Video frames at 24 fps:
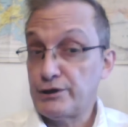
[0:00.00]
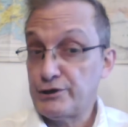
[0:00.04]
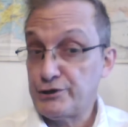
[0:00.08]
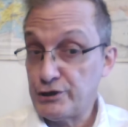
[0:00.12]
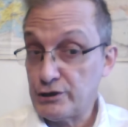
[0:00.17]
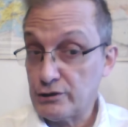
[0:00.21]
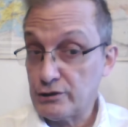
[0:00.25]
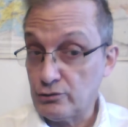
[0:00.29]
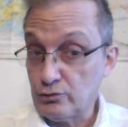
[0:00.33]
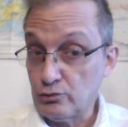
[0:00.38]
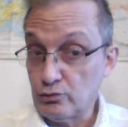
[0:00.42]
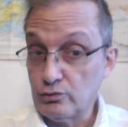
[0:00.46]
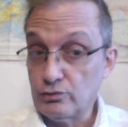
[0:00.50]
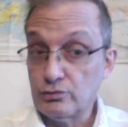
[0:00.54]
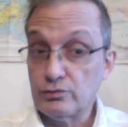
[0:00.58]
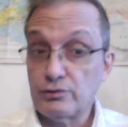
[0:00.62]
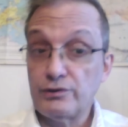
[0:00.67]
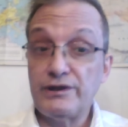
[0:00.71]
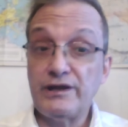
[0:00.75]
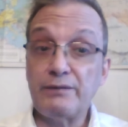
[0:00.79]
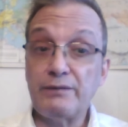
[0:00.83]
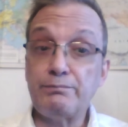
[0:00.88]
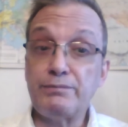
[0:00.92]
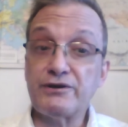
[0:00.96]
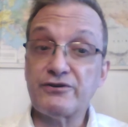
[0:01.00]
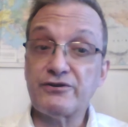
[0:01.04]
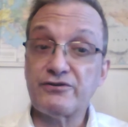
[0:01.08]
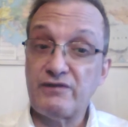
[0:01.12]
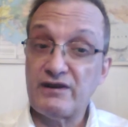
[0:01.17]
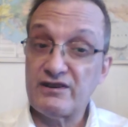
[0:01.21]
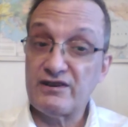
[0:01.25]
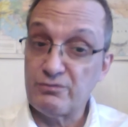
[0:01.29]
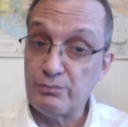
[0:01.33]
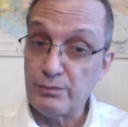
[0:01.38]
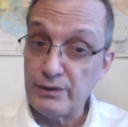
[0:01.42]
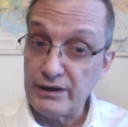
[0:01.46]
подчеркну, на
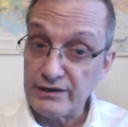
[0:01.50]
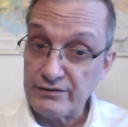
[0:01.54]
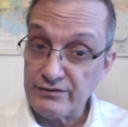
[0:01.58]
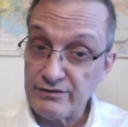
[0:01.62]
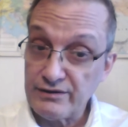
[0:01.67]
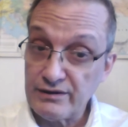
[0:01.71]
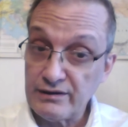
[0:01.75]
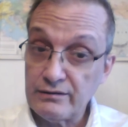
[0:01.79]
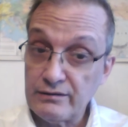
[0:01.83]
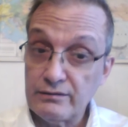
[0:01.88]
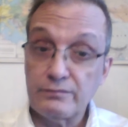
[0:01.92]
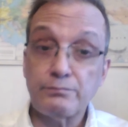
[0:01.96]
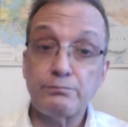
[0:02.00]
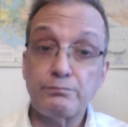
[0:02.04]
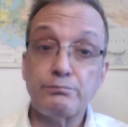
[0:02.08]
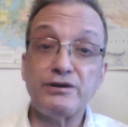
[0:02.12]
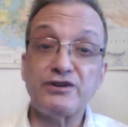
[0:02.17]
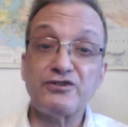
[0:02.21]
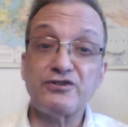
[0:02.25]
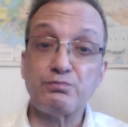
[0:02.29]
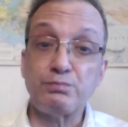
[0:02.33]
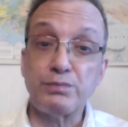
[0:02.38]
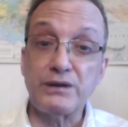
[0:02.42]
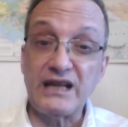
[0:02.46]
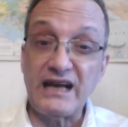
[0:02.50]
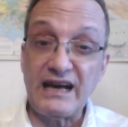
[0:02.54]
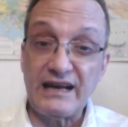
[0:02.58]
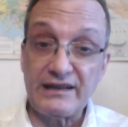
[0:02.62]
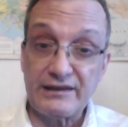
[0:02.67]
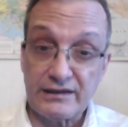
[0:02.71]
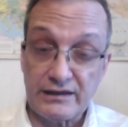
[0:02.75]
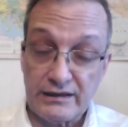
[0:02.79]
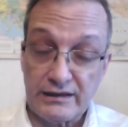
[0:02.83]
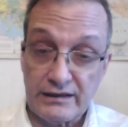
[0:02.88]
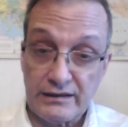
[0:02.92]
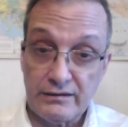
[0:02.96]
безвозмездной,
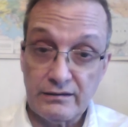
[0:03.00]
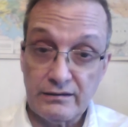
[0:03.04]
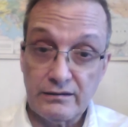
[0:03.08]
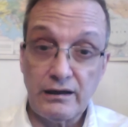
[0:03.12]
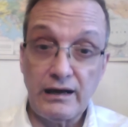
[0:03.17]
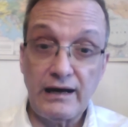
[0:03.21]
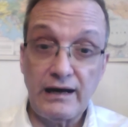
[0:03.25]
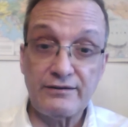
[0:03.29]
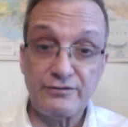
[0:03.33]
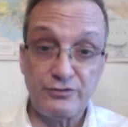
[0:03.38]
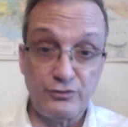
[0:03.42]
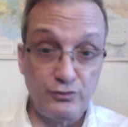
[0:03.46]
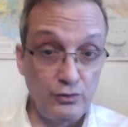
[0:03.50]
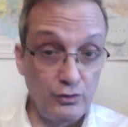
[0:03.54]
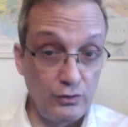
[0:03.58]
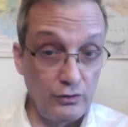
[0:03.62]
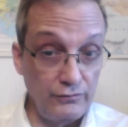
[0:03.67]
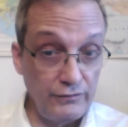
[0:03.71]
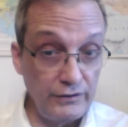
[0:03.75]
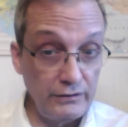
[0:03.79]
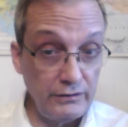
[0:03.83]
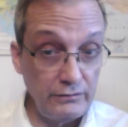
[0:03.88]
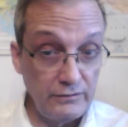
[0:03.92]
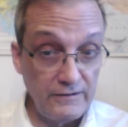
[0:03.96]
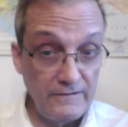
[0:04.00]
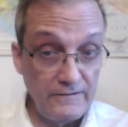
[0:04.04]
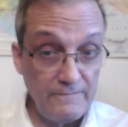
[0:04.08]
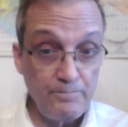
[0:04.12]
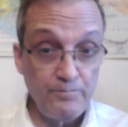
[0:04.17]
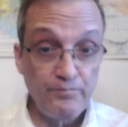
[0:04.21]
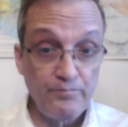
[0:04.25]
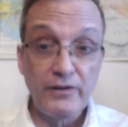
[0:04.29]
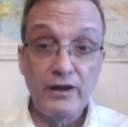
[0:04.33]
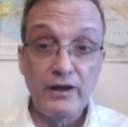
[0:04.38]
бесплатной основе,